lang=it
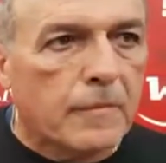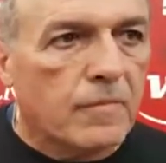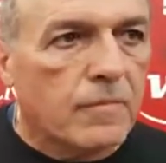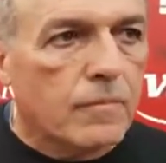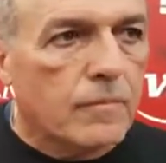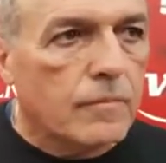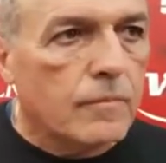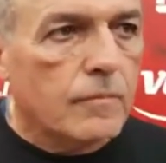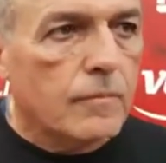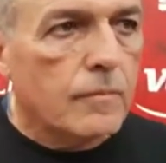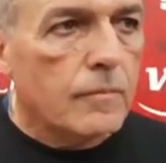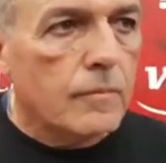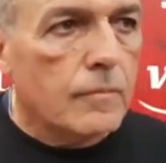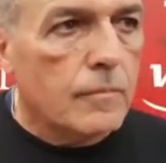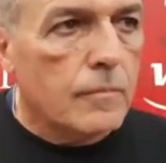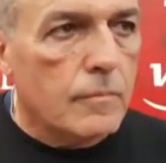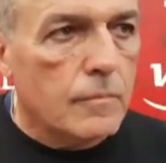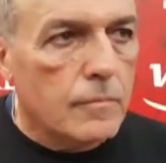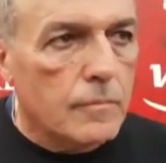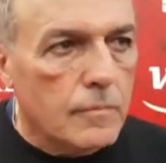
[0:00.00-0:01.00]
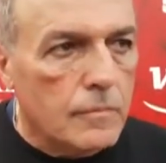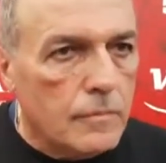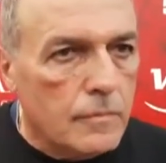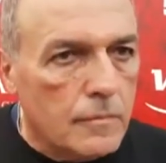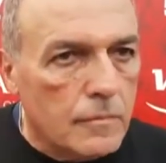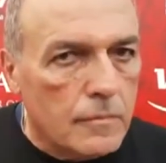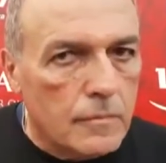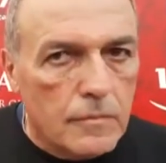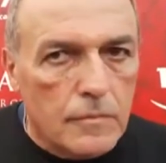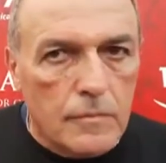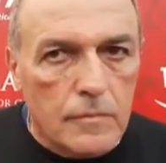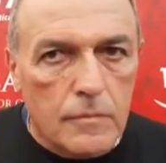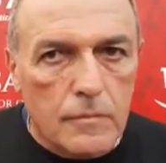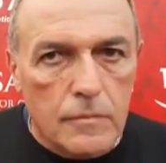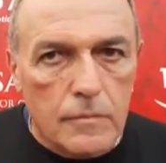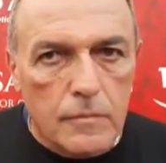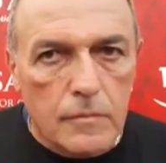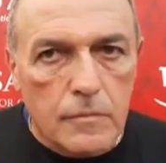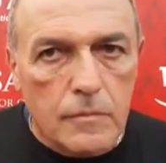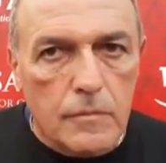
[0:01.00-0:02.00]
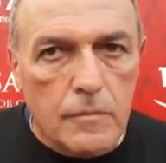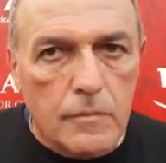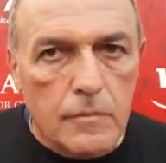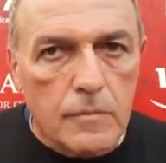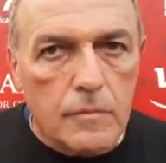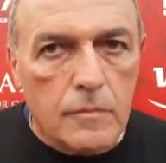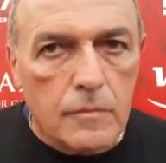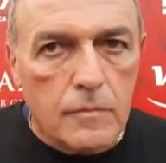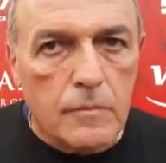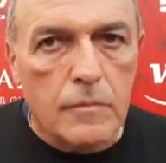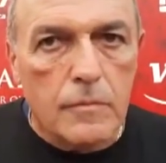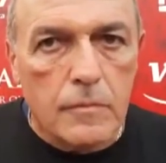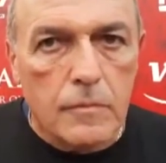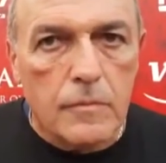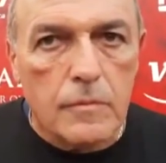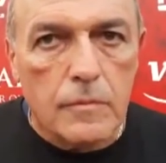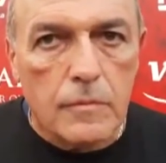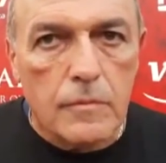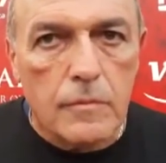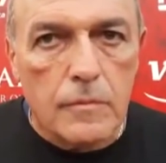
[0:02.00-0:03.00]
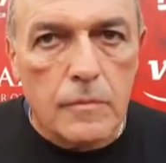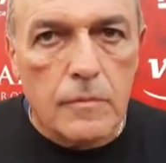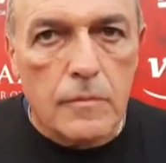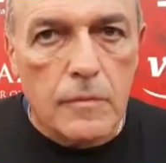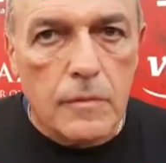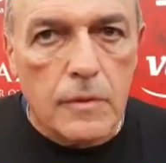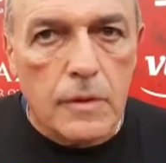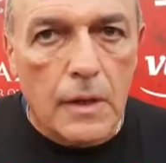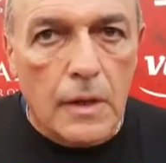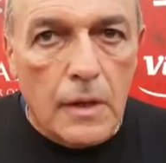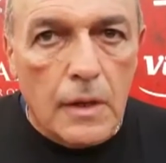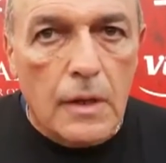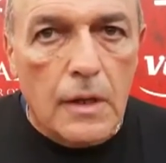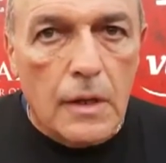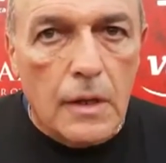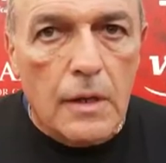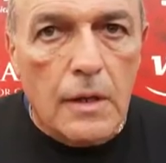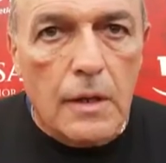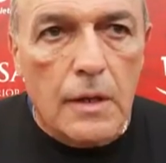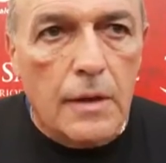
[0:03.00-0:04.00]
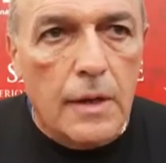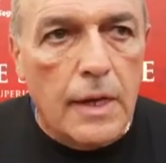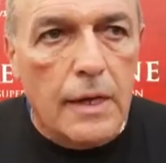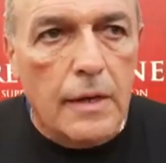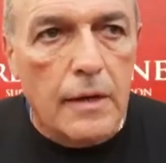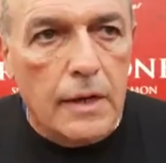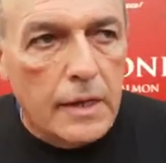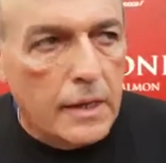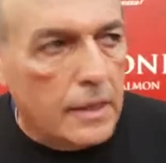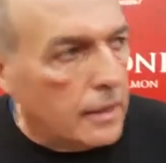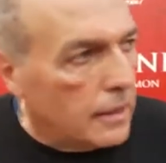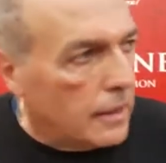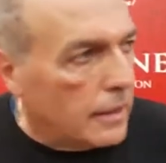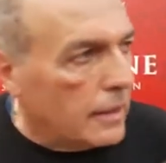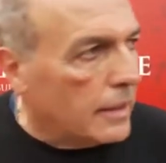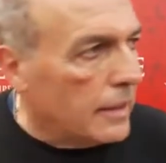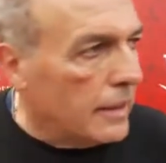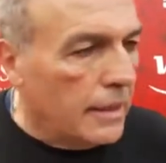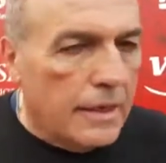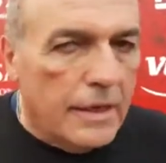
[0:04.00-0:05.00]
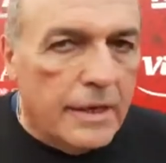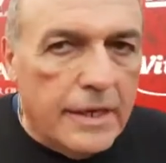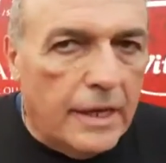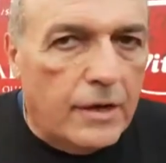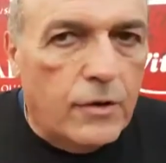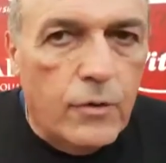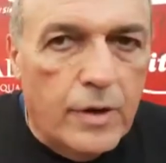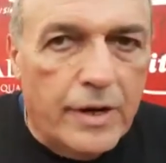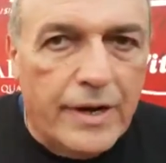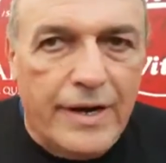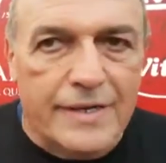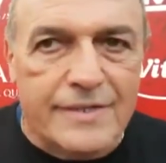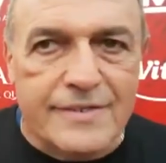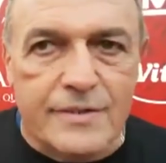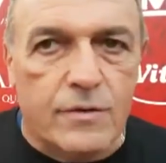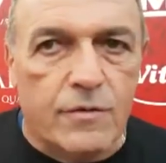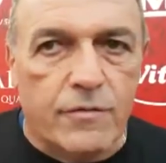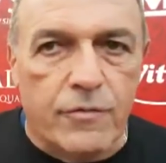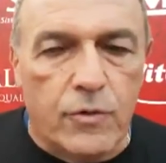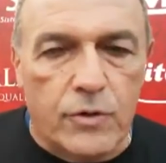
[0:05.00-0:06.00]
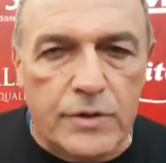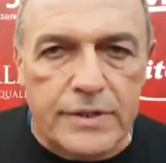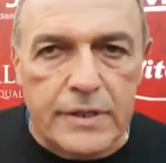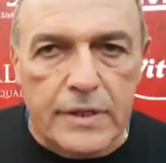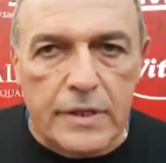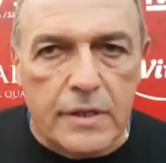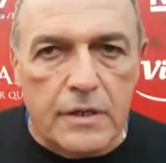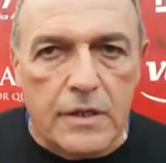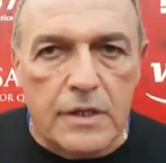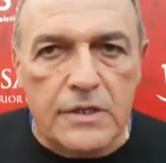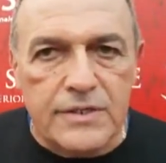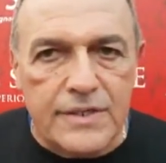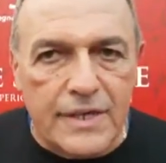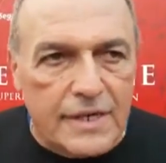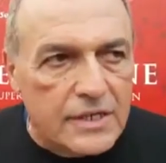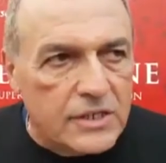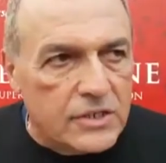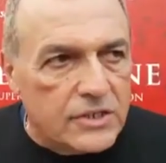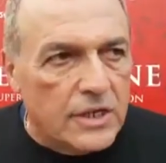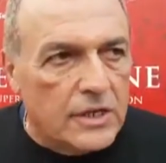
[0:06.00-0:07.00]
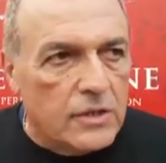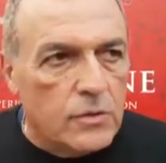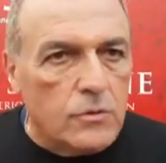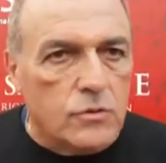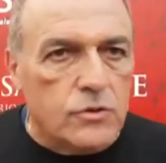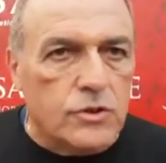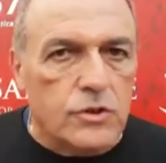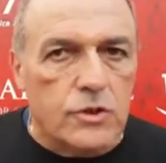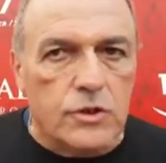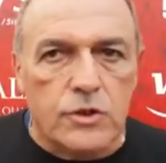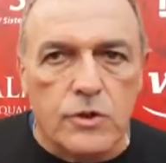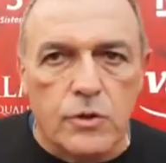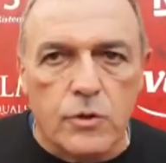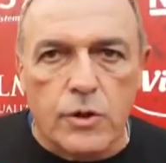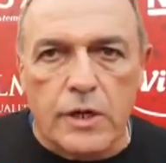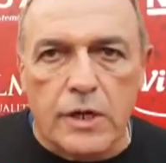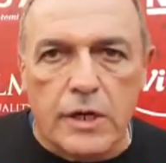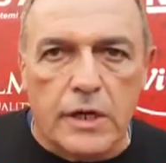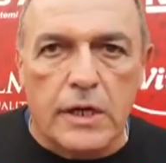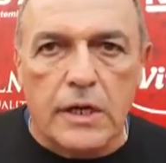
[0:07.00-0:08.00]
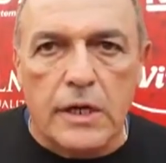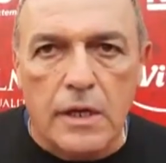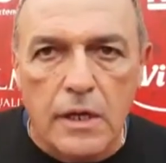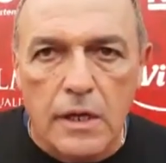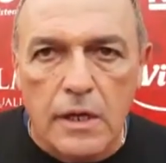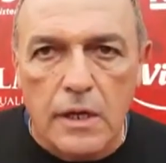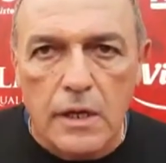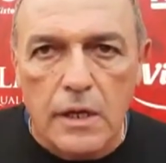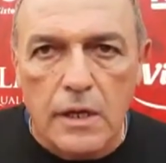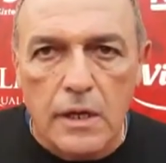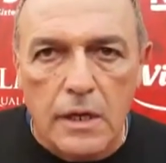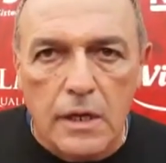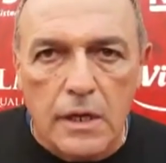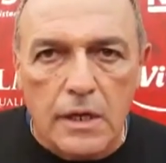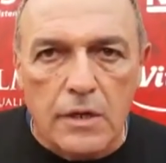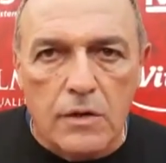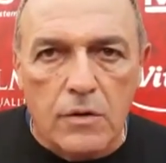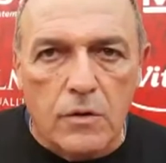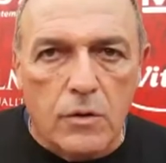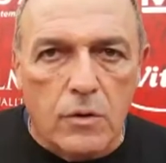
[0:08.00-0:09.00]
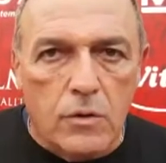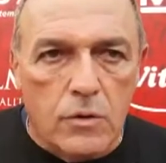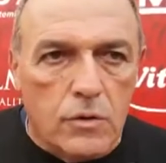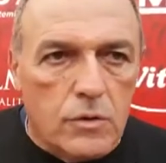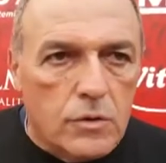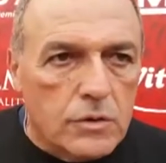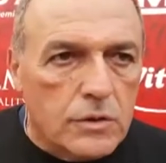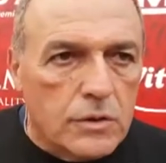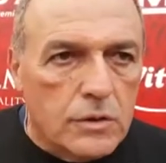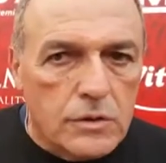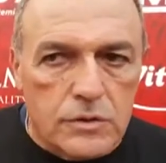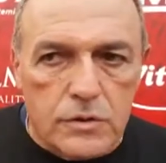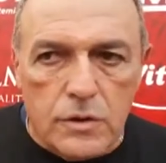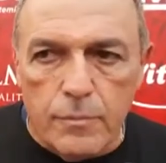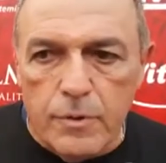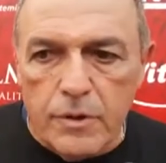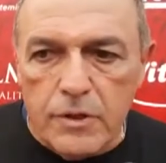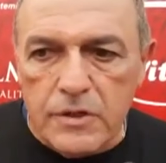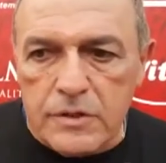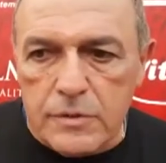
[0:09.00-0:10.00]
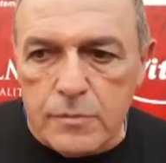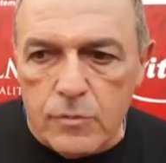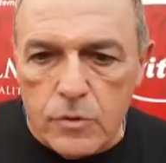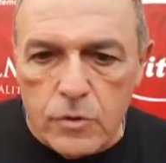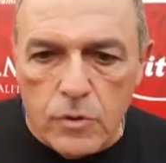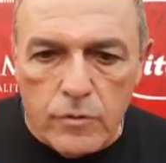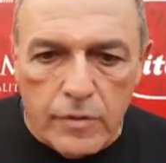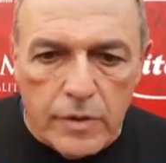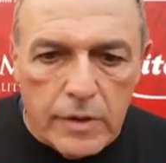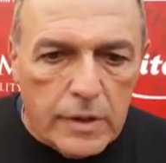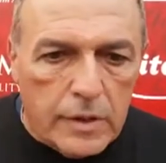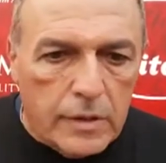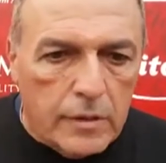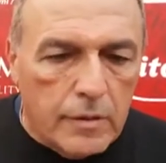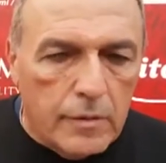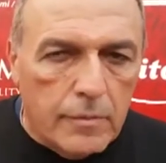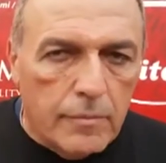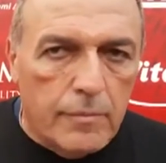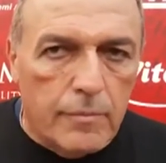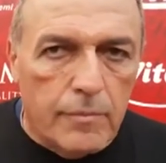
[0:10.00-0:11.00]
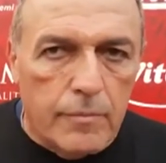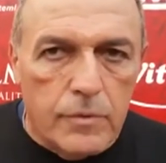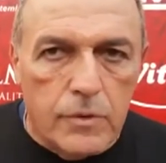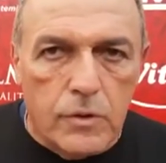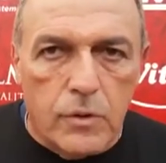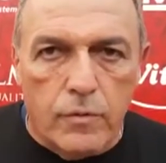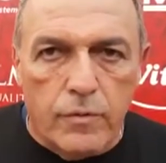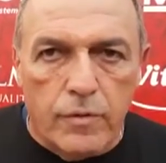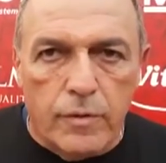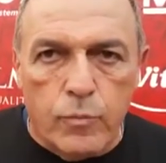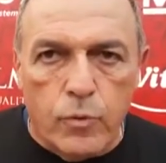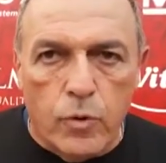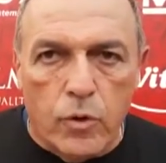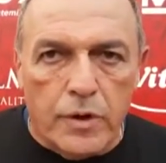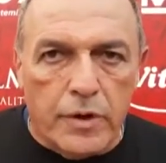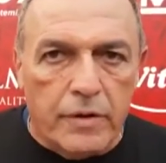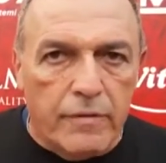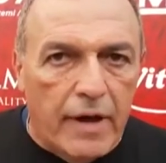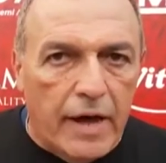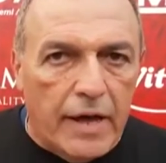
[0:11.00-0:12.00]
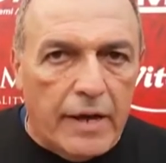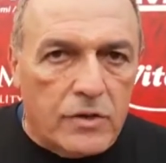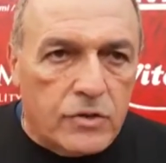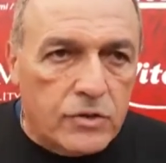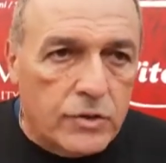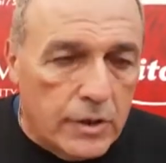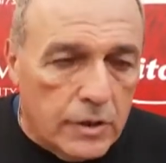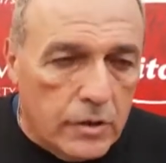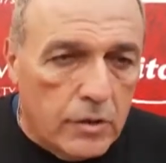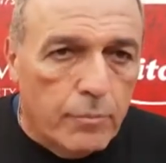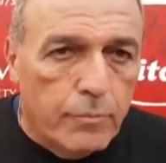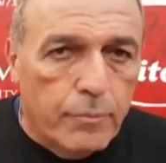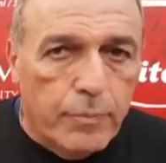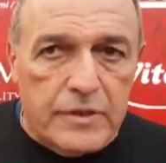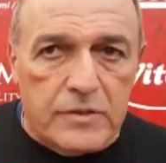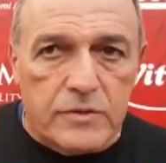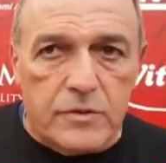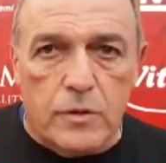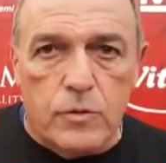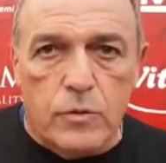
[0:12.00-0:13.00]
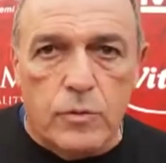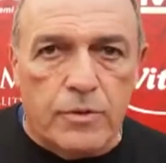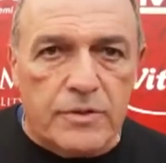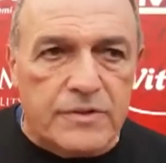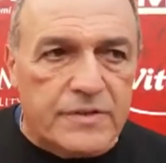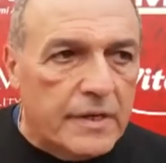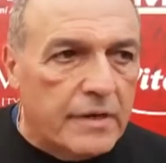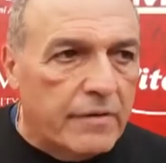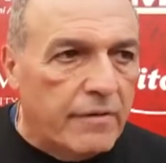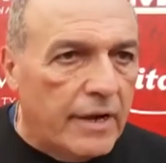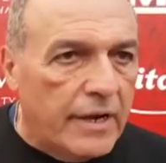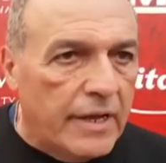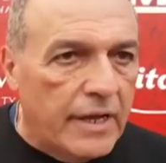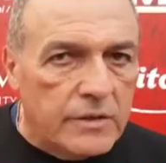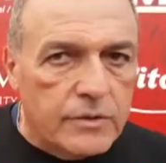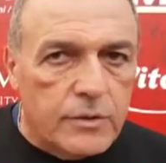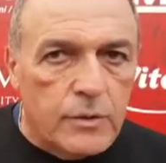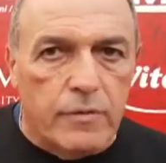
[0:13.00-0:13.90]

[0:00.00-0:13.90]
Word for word: sulla prova di Iannoni che lei conosce bene. Eh, eh non è un ragazzino forte, eh, sta crescendo, un giocatore che, che io so benissimo dove, dove, può arrivare, cioè io penso che lui possa arrivare a alto